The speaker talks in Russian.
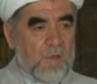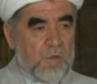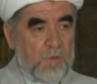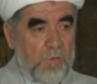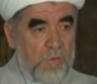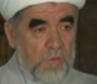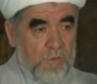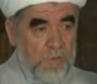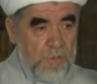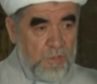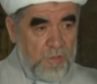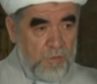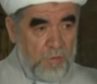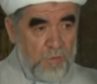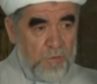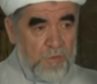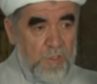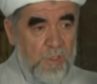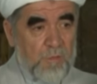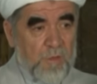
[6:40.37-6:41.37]

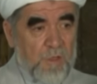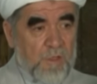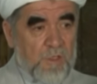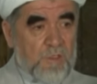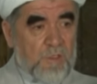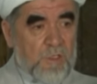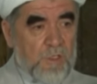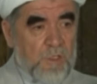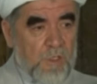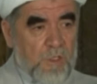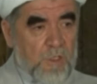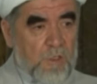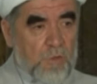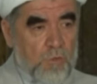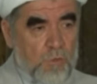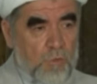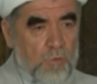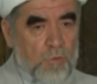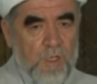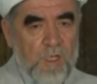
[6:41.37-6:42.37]
Родившиеся в далекие
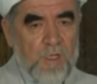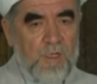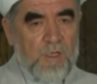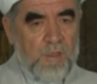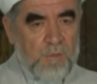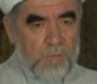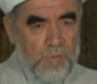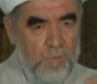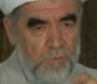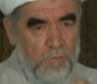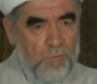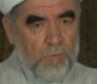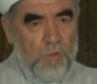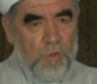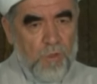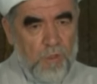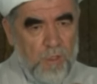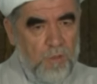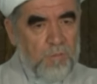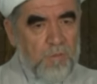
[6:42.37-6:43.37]
90-е годы дети
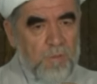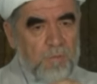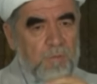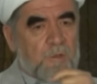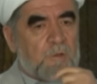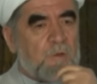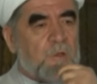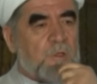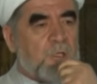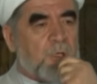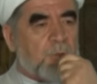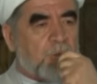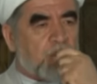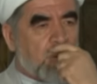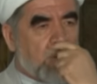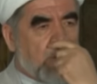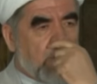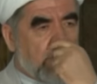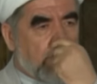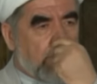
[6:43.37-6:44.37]
сегодня
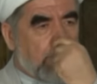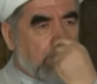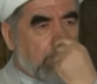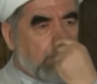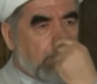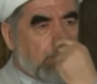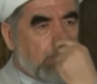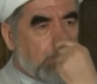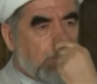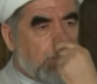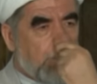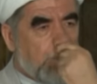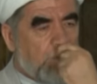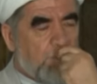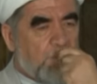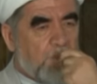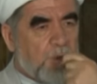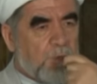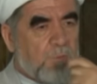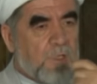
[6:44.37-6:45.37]
убивают друг друга.
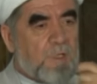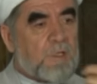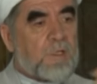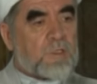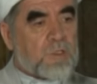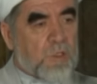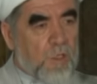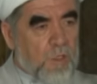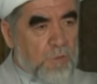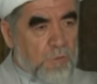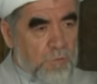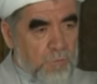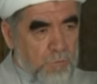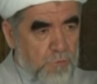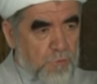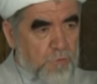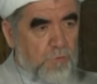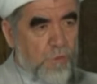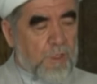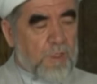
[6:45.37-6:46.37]
Война им
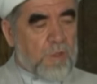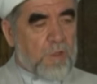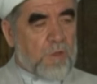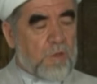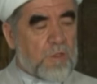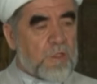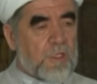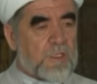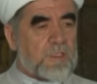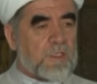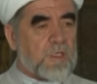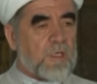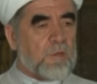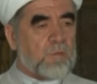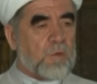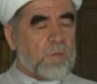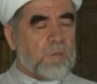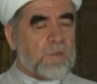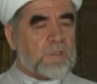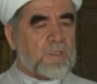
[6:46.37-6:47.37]
досталась наследство
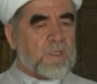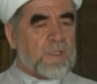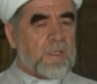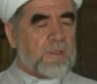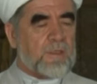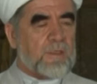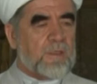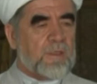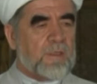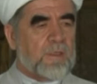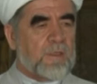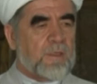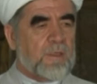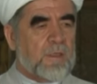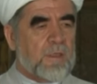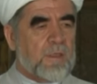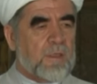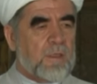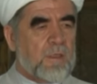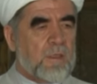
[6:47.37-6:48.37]
от своих дедов и
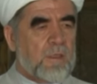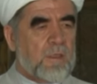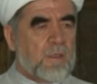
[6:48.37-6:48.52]
отцов.